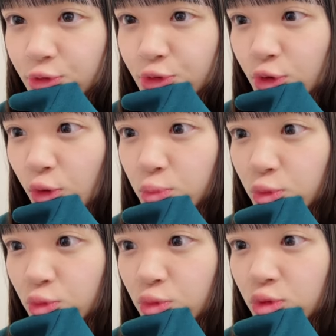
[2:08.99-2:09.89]
陸部
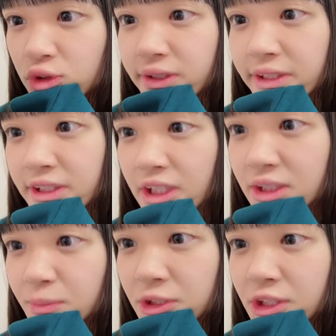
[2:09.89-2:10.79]
久
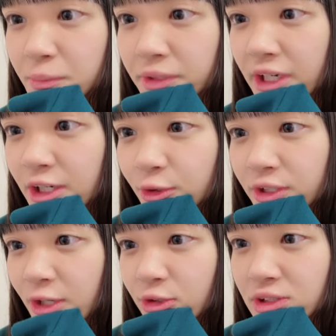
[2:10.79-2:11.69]
しぶりに見れるので
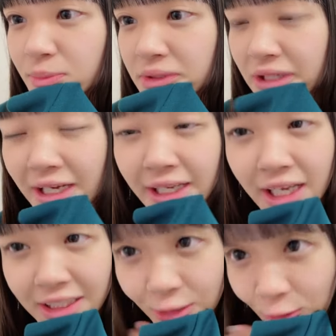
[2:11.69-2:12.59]
楽しみあり
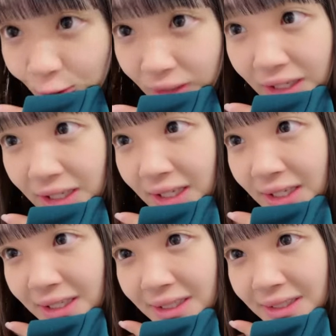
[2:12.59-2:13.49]
がとうね
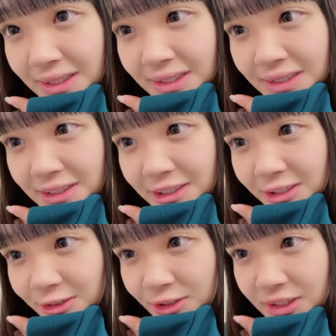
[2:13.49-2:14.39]

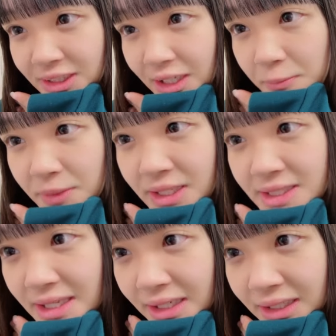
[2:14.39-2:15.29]
お久々
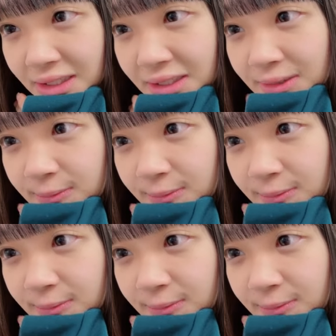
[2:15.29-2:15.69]
今